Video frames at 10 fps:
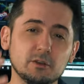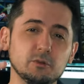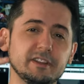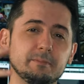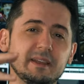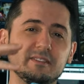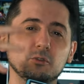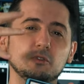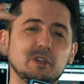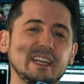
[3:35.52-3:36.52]
une espèce
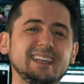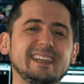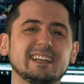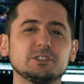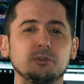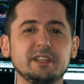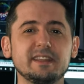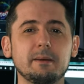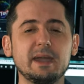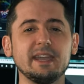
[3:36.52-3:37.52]
de, grillage en nid
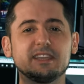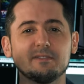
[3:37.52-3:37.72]
d'abeille